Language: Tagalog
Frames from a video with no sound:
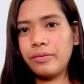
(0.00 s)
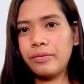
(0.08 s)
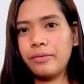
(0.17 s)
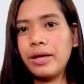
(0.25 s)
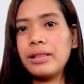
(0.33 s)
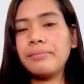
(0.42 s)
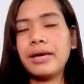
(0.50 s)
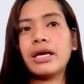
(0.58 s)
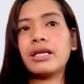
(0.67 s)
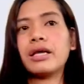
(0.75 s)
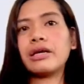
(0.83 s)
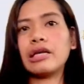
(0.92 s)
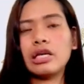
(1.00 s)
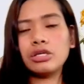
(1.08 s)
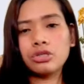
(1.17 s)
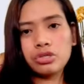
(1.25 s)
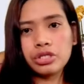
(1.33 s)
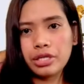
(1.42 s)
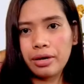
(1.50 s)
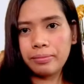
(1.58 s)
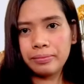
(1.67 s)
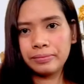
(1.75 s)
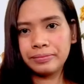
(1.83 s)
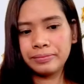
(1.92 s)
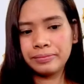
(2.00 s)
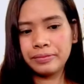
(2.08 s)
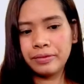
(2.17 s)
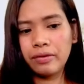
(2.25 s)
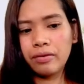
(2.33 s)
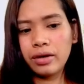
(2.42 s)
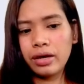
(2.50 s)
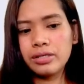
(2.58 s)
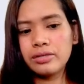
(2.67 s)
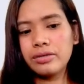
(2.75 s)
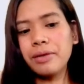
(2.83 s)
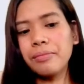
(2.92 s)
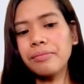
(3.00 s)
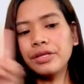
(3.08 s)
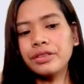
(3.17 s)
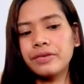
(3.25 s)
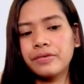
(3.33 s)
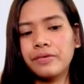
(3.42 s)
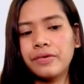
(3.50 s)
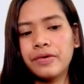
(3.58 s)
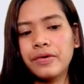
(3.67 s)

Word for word: while being in a relationship. Okay, so number two,